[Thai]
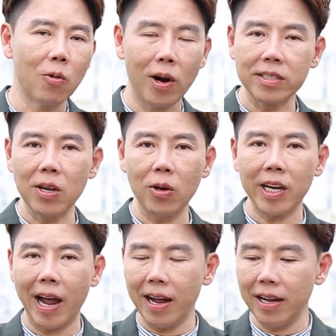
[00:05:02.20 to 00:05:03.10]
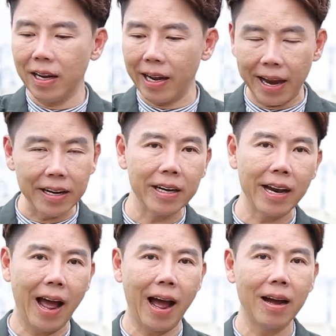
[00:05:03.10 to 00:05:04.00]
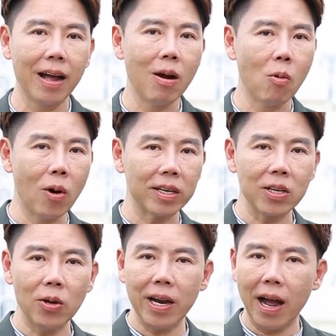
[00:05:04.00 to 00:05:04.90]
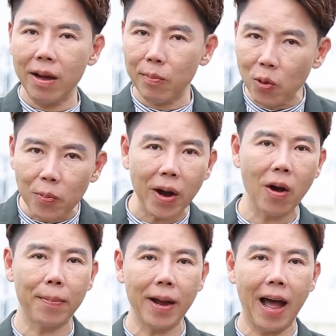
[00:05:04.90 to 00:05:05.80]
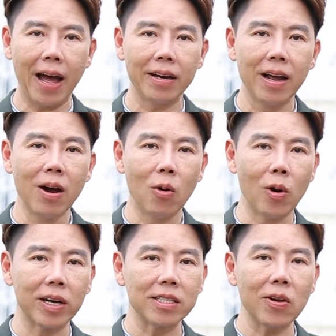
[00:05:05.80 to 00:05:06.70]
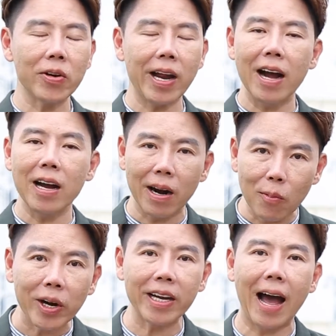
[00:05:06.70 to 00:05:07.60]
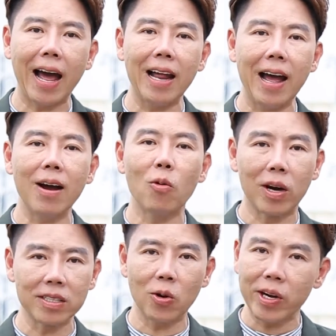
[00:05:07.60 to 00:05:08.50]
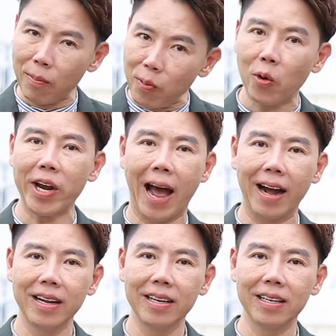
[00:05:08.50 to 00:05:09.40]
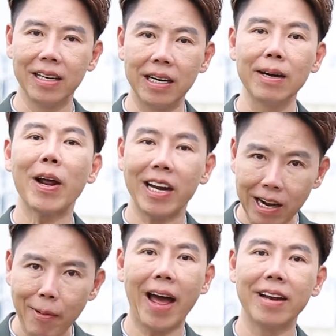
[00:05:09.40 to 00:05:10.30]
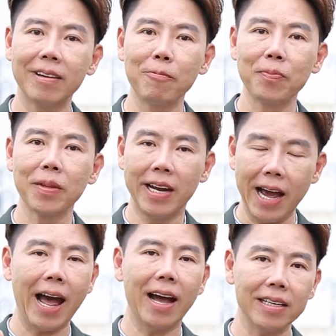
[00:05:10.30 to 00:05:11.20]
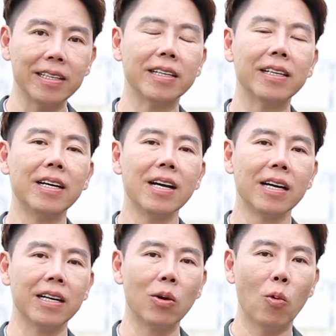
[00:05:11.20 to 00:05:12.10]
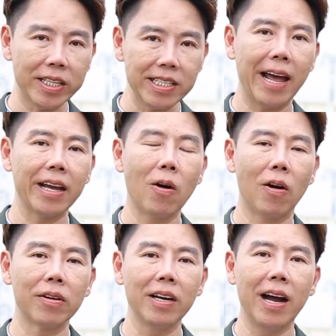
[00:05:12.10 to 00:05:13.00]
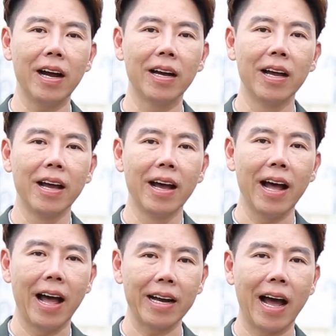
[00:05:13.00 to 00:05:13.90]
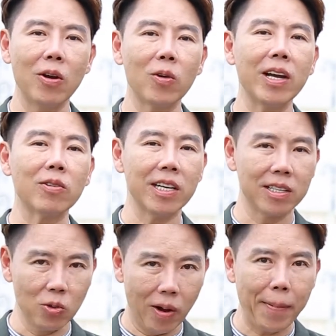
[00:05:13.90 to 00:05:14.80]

ห่วงโซ่ทั้งการเดินทางห่วงโซ่ทั้งผู้ประกอบการ ห่วงโซ่ทั้งกระบวนการและห่วงโซ่ทั้งโปรดักต์หรือผลิตภัณฑ์เนี่ยฮะคือคือหัวใจของเรื่องอการท่องเที่ยวเชิงสุข